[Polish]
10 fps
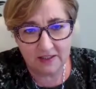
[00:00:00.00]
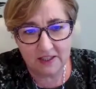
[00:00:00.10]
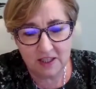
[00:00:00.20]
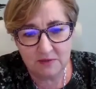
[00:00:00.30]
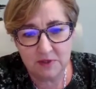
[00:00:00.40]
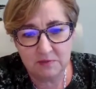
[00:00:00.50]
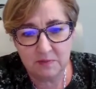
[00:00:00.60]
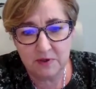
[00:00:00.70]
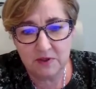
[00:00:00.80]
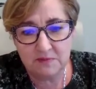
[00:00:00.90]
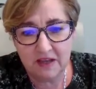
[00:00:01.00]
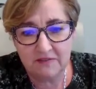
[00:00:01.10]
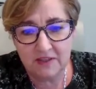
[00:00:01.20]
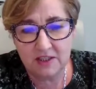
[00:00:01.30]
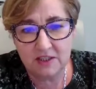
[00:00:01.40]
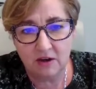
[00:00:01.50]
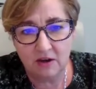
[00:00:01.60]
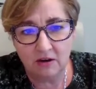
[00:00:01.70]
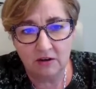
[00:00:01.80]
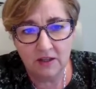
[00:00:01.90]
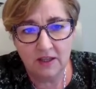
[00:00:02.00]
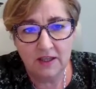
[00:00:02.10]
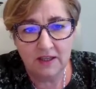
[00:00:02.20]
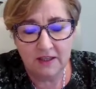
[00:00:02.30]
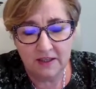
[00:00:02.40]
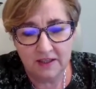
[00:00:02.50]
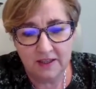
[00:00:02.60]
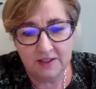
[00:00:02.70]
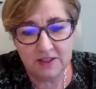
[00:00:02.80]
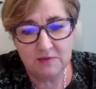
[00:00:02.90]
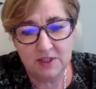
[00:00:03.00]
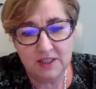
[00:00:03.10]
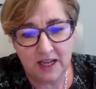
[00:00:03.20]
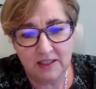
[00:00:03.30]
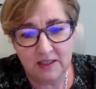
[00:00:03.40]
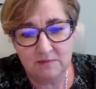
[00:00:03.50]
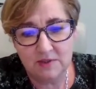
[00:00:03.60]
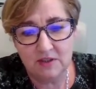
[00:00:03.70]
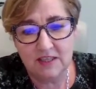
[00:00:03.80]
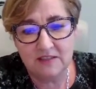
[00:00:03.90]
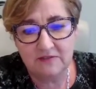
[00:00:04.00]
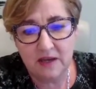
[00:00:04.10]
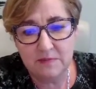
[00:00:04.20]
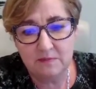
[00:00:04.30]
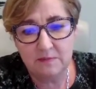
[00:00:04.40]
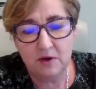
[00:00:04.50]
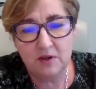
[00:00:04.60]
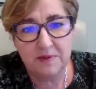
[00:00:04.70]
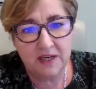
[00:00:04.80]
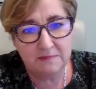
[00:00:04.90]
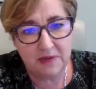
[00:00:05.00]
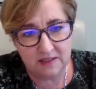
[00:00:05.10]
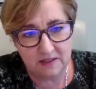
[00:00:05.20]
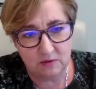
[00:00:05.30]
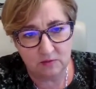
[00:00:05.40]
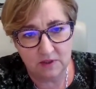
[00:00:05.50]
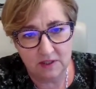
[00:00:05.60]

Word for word: chcielibyśmy porozmawiać o e, czymś takim, co nazywamy polipragmazją.